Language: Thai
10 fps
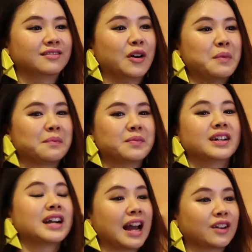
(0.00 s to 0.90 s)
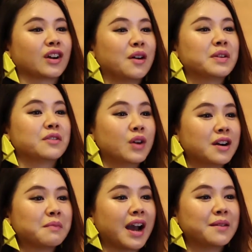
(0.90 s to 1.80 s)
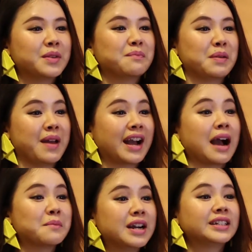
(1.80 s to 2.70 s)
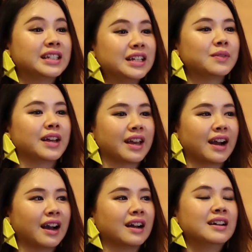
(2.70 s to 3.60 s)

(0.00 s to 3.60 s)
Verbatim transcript: ว่าแบบเอองานของเรา มันเวิร์กไหมไม่ได้เป็นแม่ค้ามืออาชีพอะไรเงี้ยค่ะ